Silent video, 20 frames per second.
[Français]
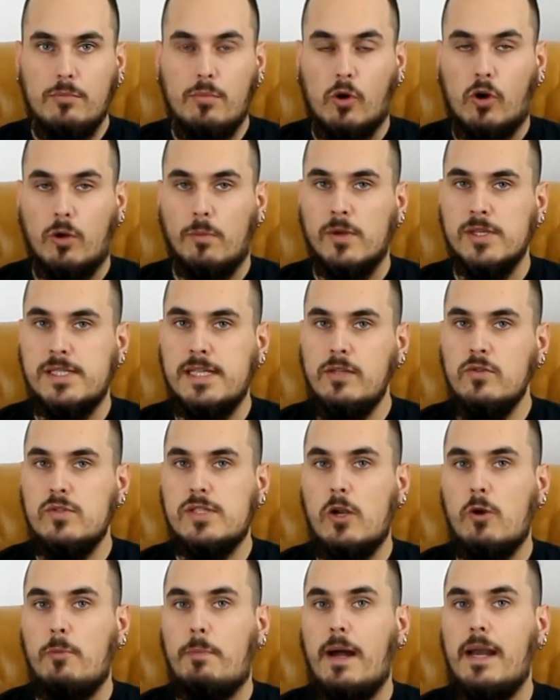Pour commencer,
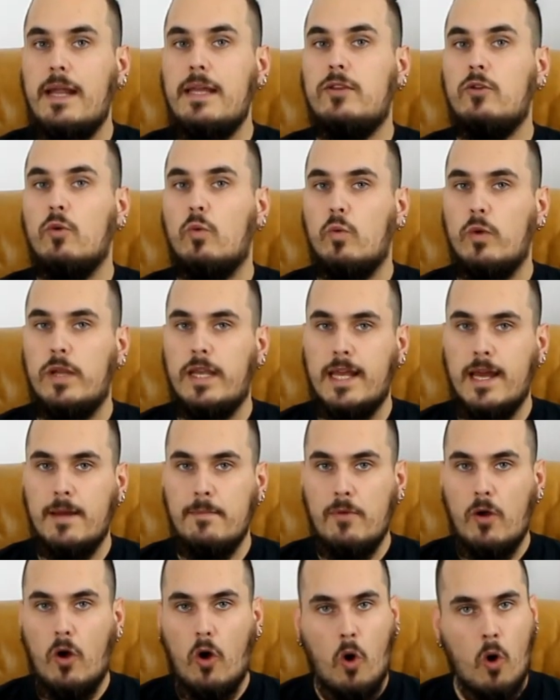nous allons parler de
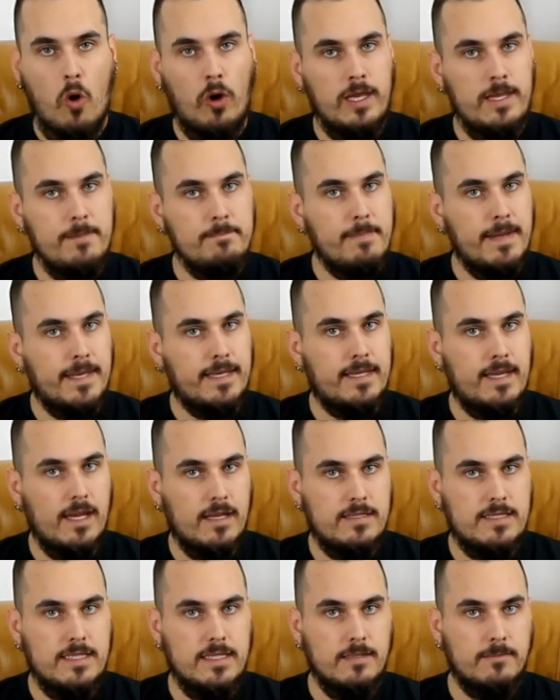William Henry
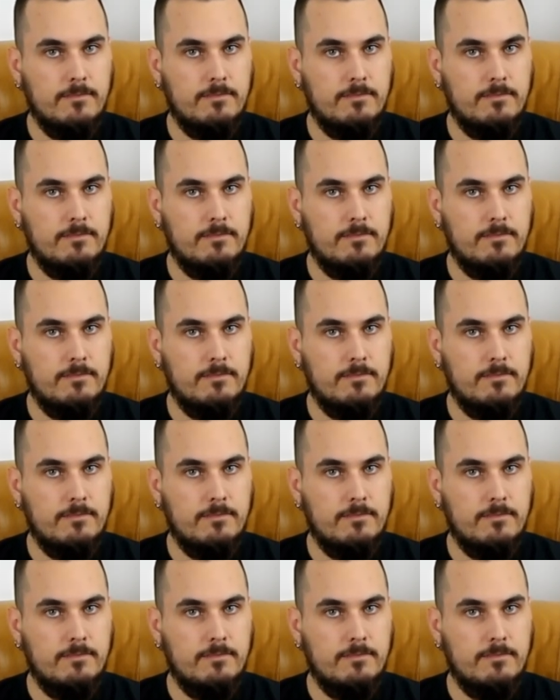McCarthy,